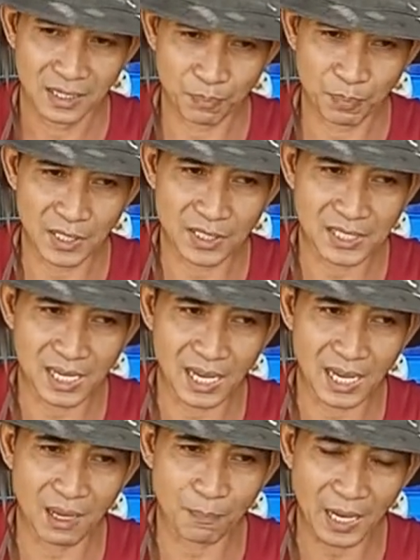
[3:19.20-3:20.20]
tipid
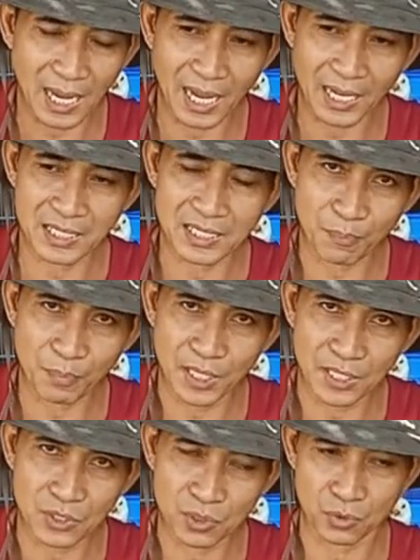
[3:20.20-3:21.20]
sa pakain sa
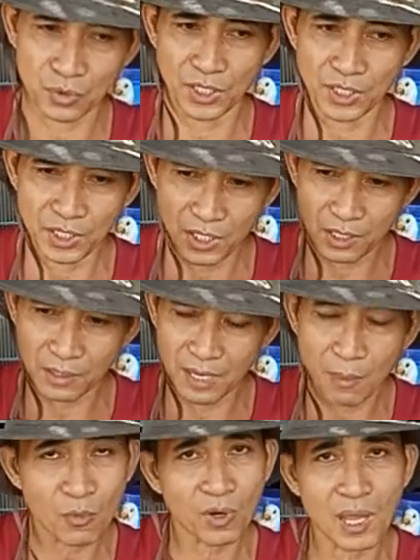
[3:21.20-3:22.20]
page o either
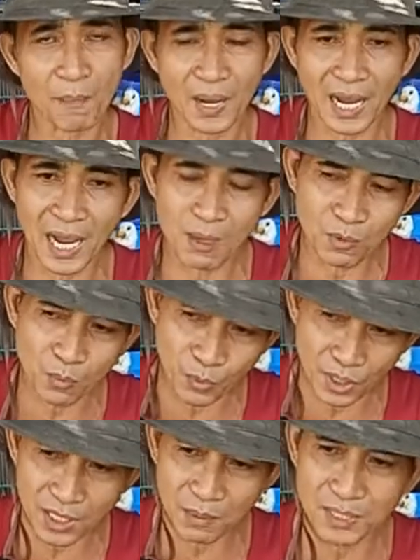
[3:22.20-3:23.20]
damo lang ipakain mo
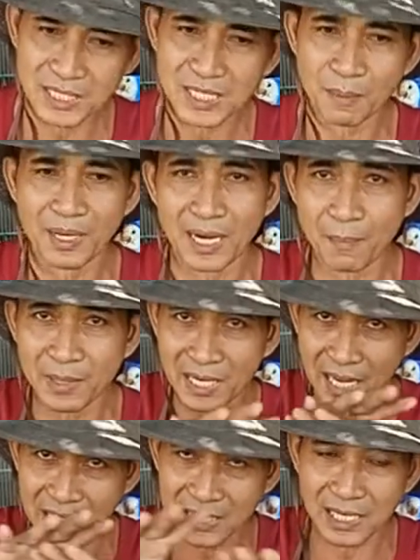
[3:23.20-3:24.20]
pwede basta maraming
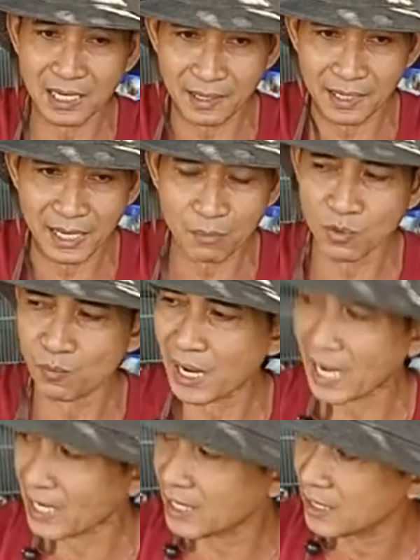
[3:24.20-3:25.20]
klase ng ah, damo
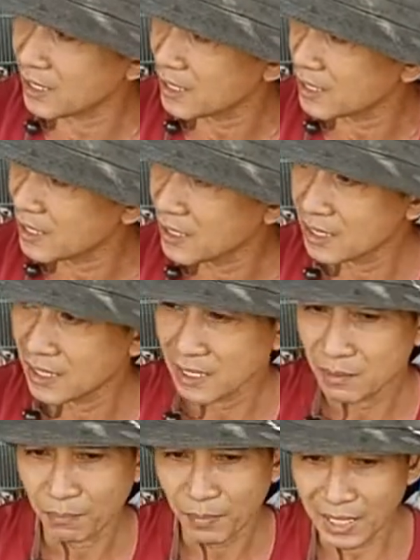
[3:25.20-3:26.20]
pakain
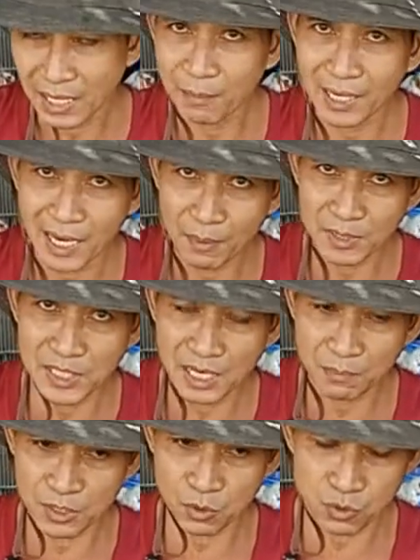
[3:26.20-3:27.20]
para marami
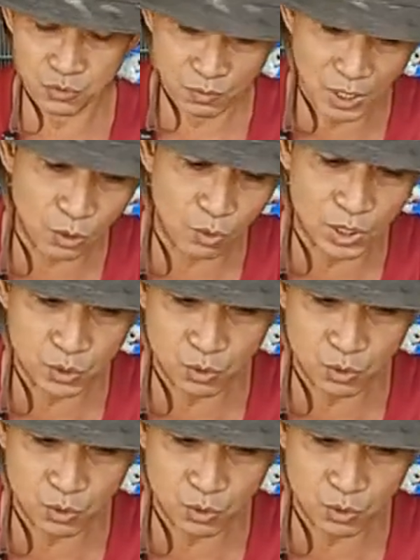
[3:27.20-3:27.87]
sila masus makukuha